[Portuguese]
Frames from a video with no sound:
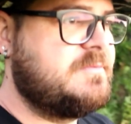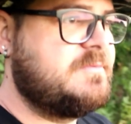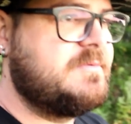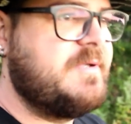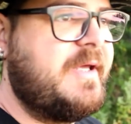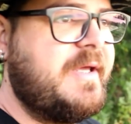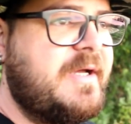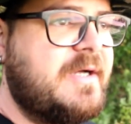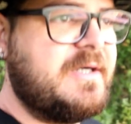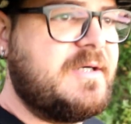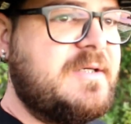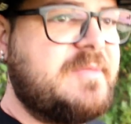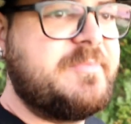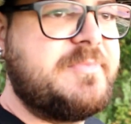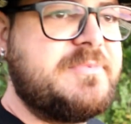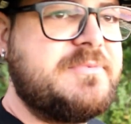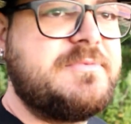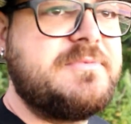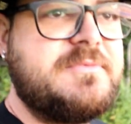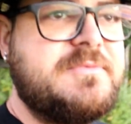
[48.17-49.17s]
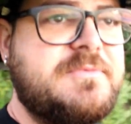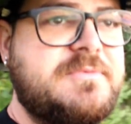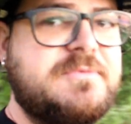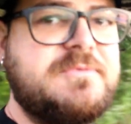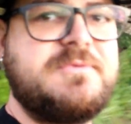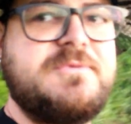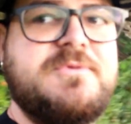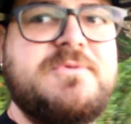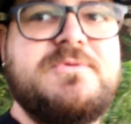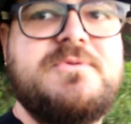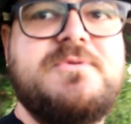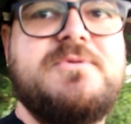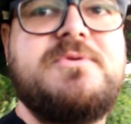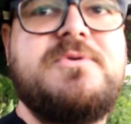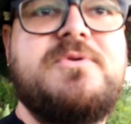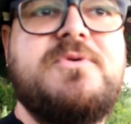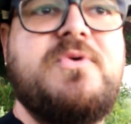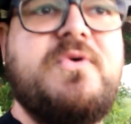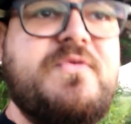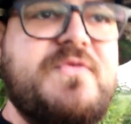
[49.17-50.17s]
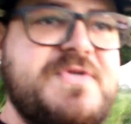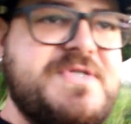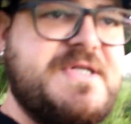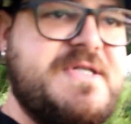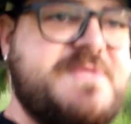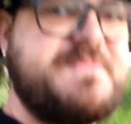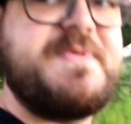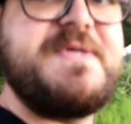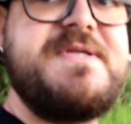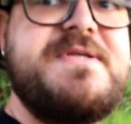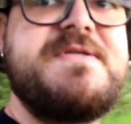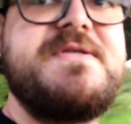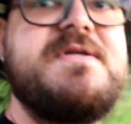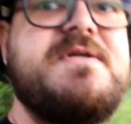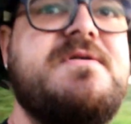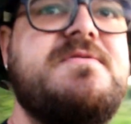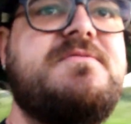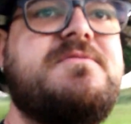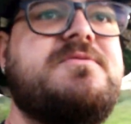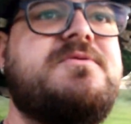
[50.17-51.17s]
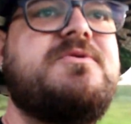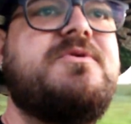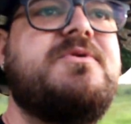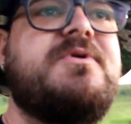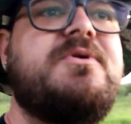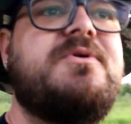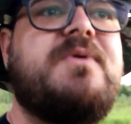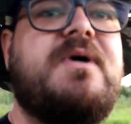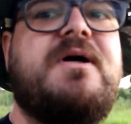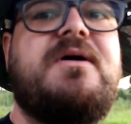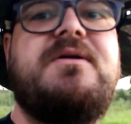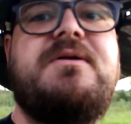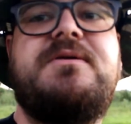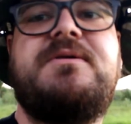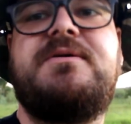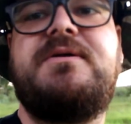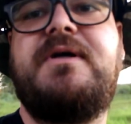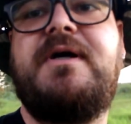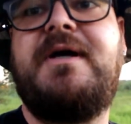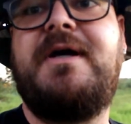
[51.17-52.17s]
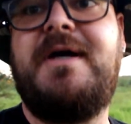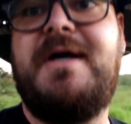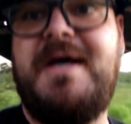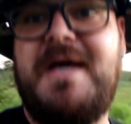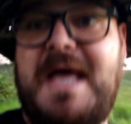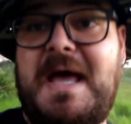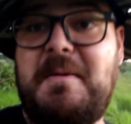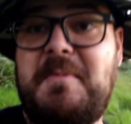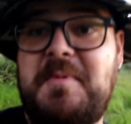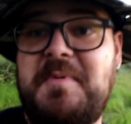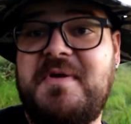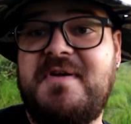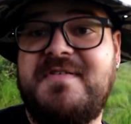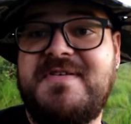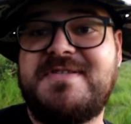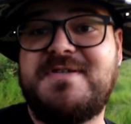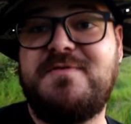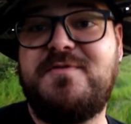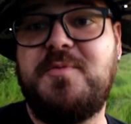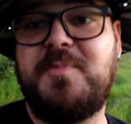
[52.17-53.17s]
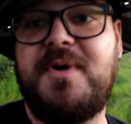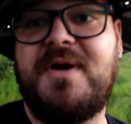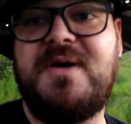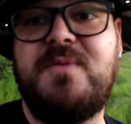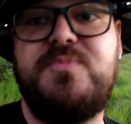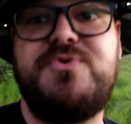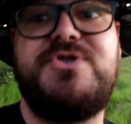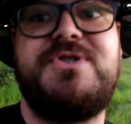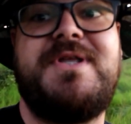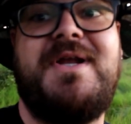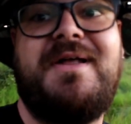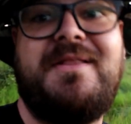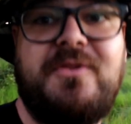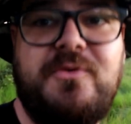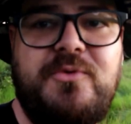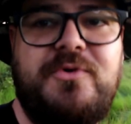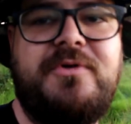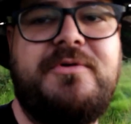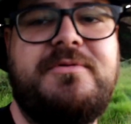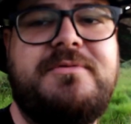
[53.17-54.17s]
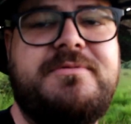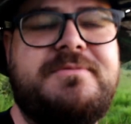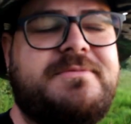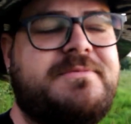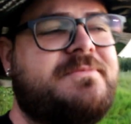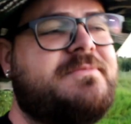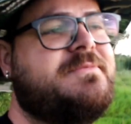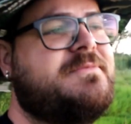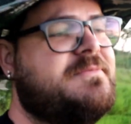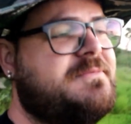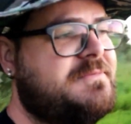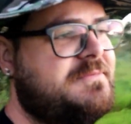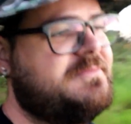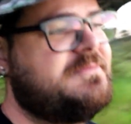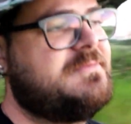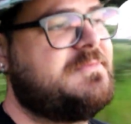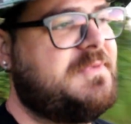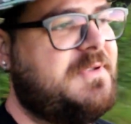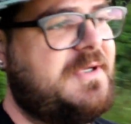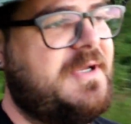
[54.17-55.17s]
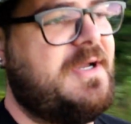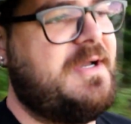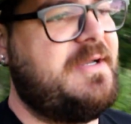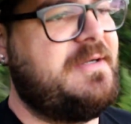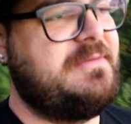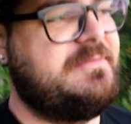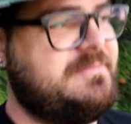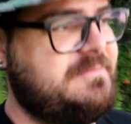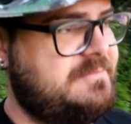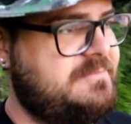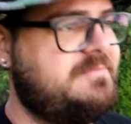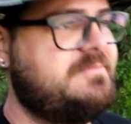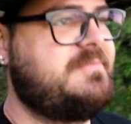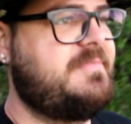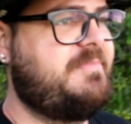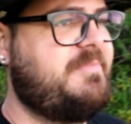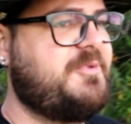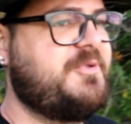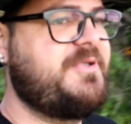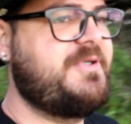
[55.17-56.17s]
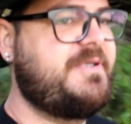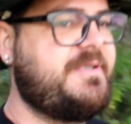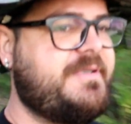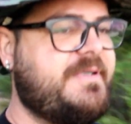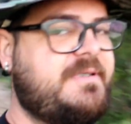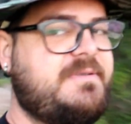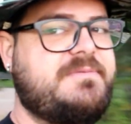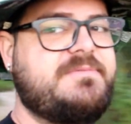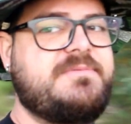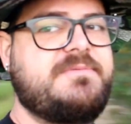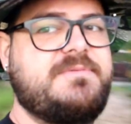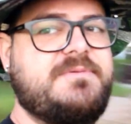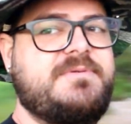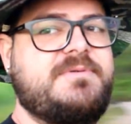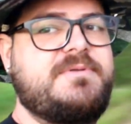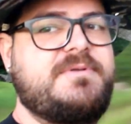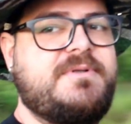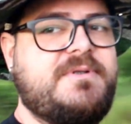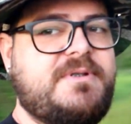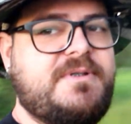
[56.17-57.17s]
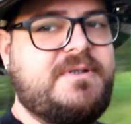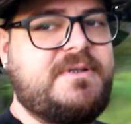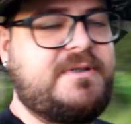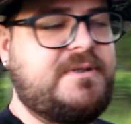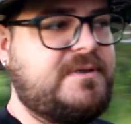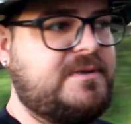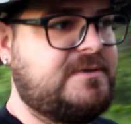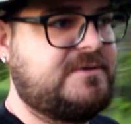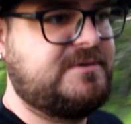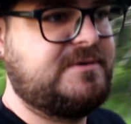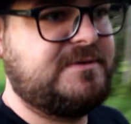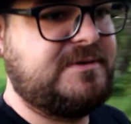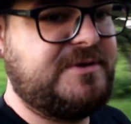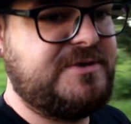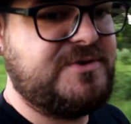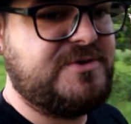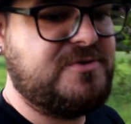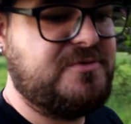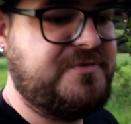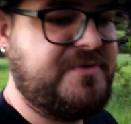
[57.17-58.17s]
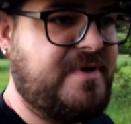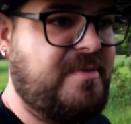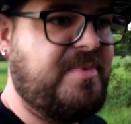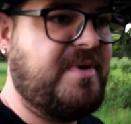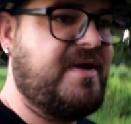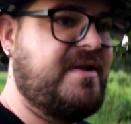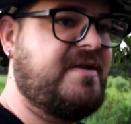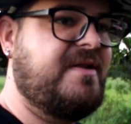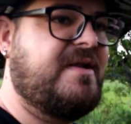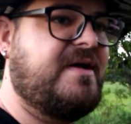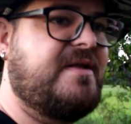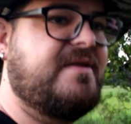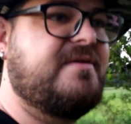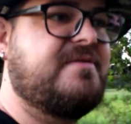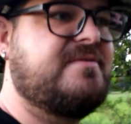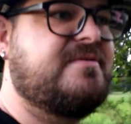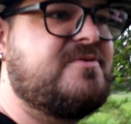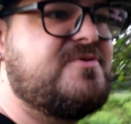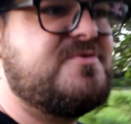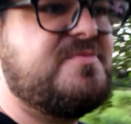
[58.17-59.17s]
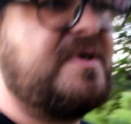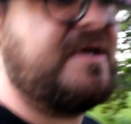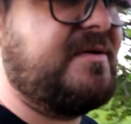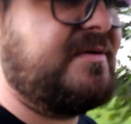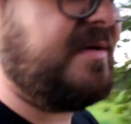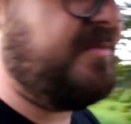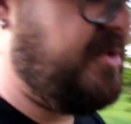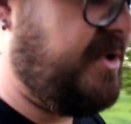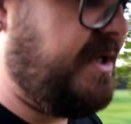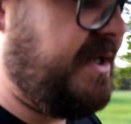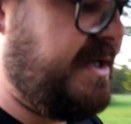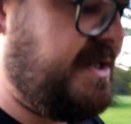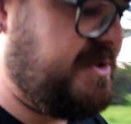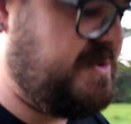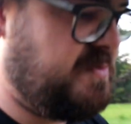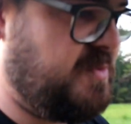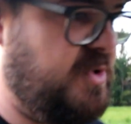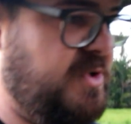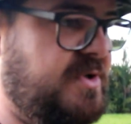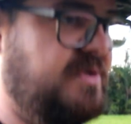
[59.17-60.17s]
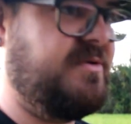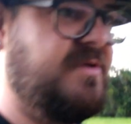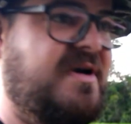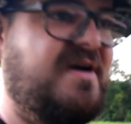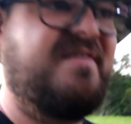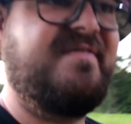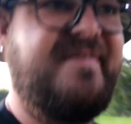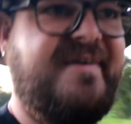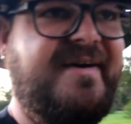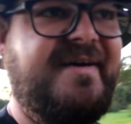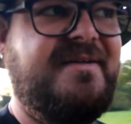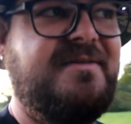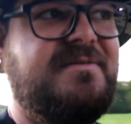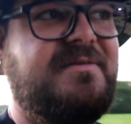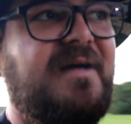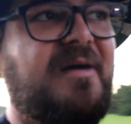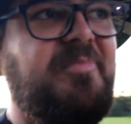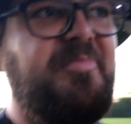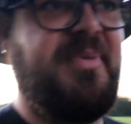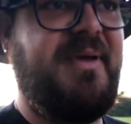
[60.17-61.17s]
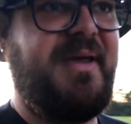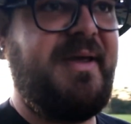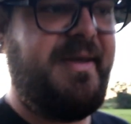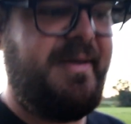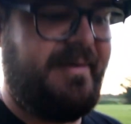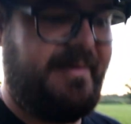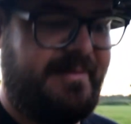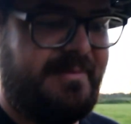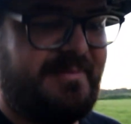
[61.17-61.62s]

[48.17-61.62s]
em campo, ou fazendo expedição, ou dando aula. É a primeira vez que eu vim para campo de trator. Cara, poder, tá? A gente não fica parado em nada. Acostumado com caminhonete, moto, cavalo, a pé.